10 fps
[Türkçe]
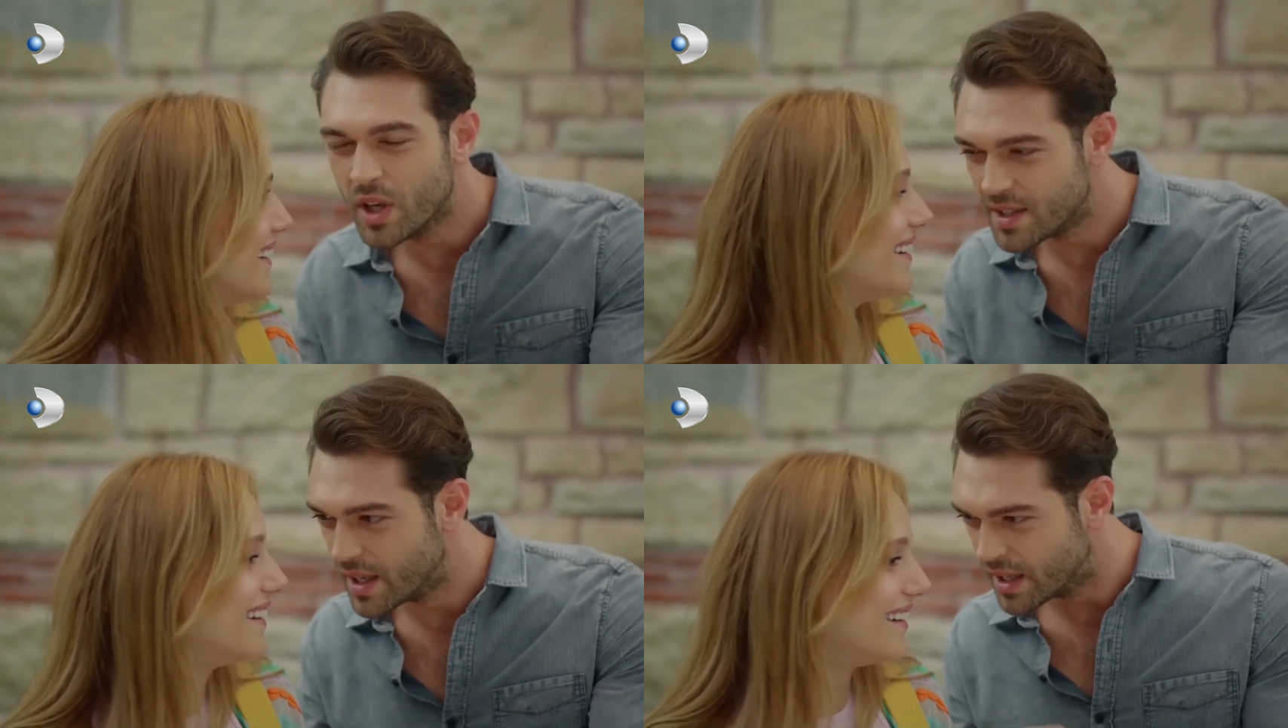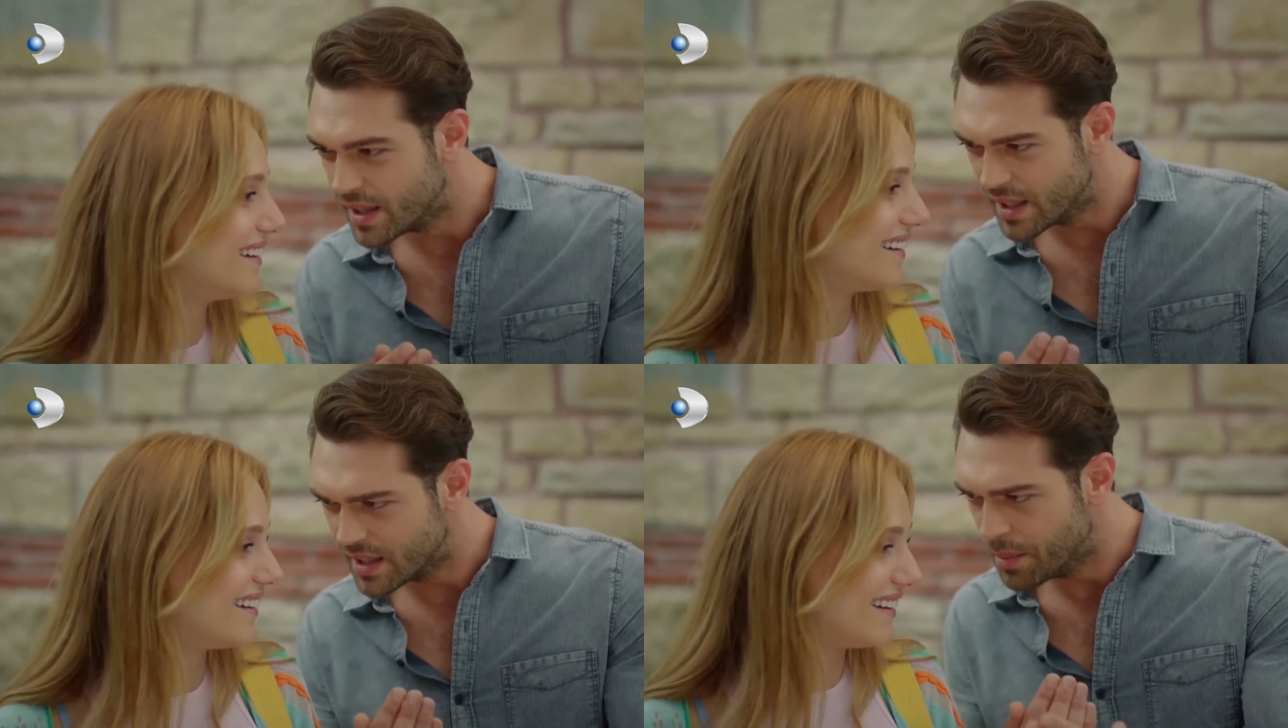
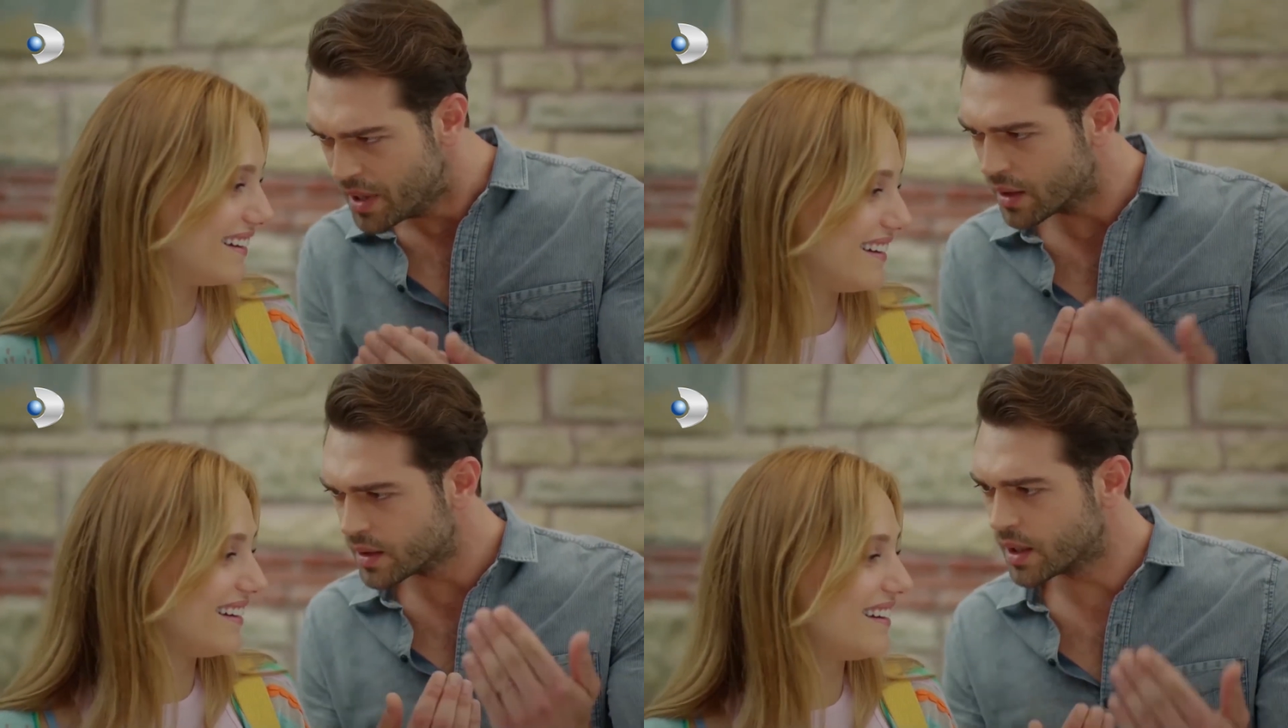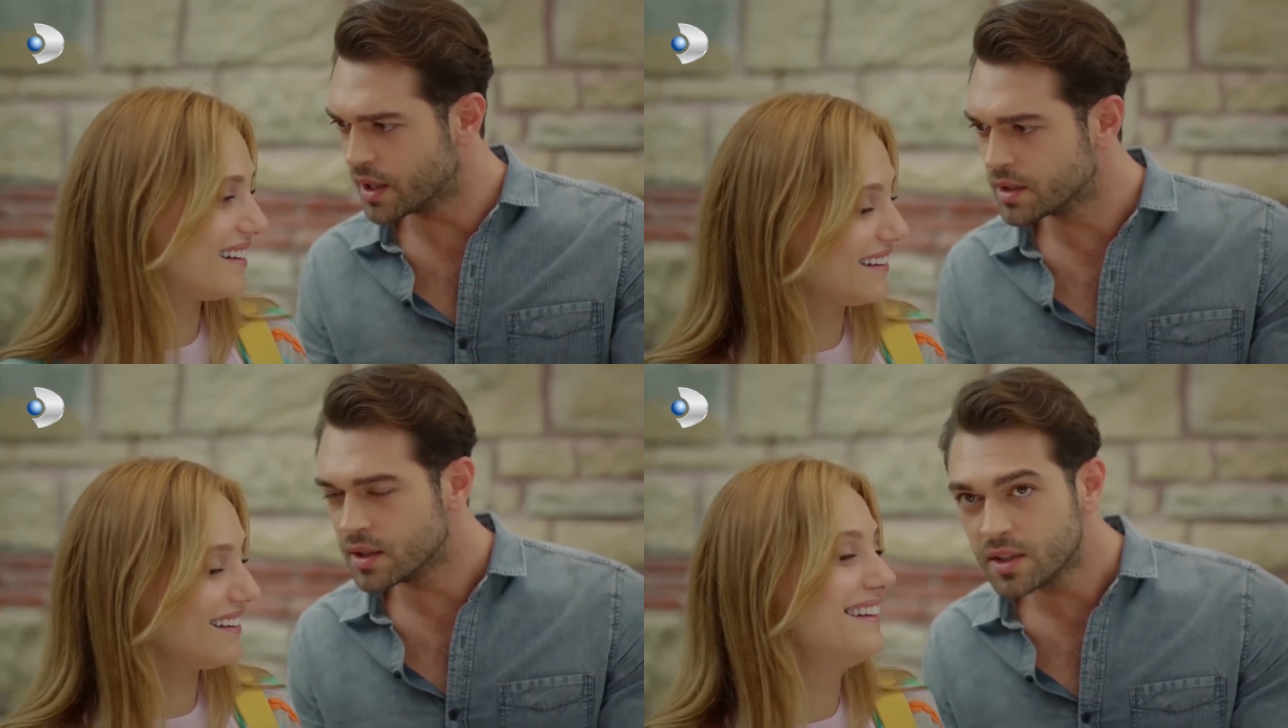Dünya zenginlikle bir
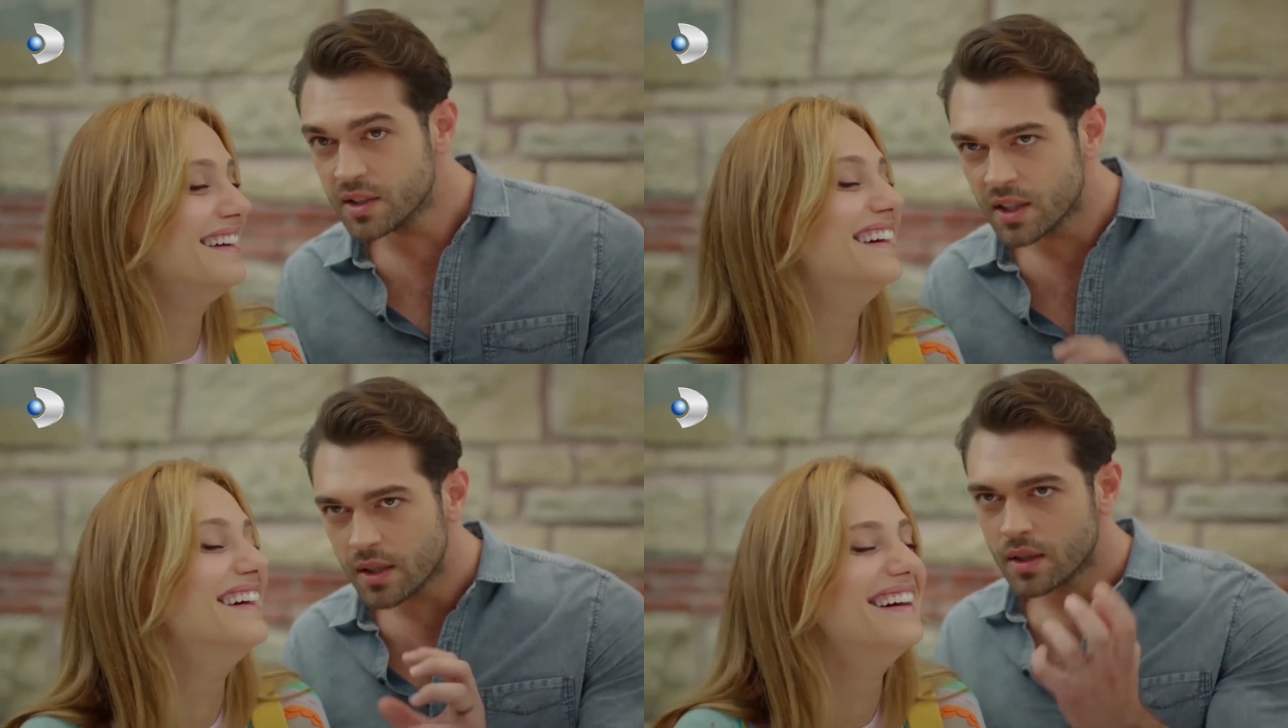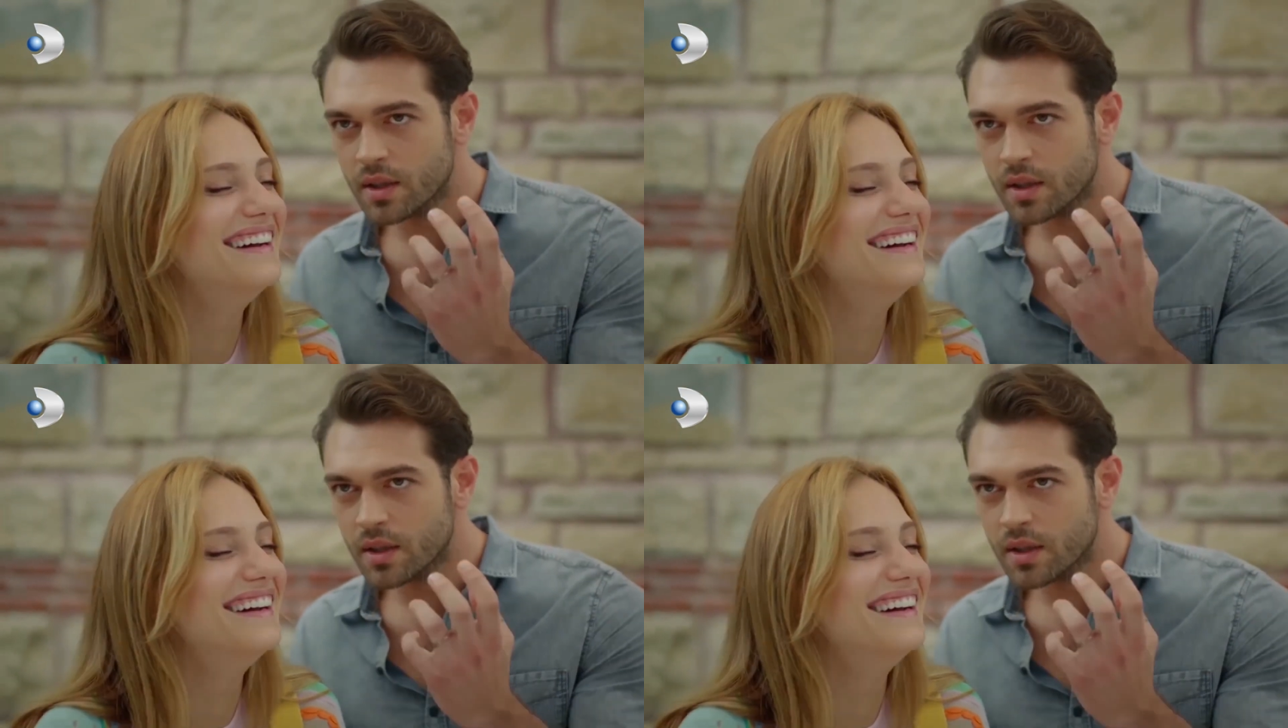anda karşılaşınca